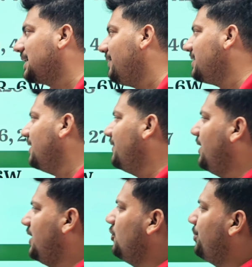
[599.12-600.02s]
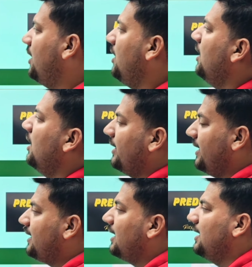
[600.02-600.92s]
के एवरेज है वेन्यू पे
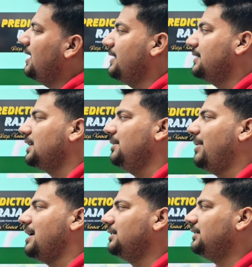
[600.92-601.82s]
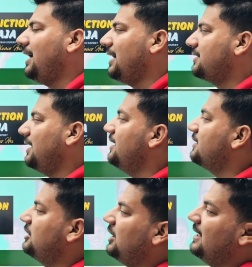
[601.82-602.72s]
नहीं खेले हैं रिसेंटली बासठ आठ
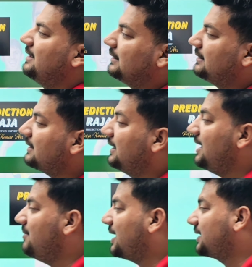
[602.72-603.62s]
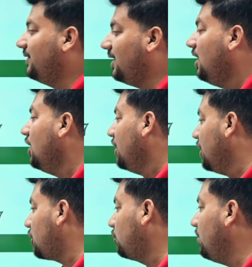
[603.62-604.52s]
चालीस छियालीस सत्ताईस ग्लेन मैक्सवेल
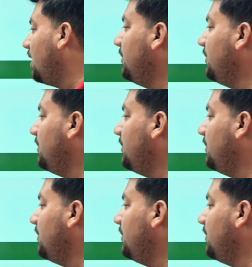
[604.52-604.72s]
हेड टू हेड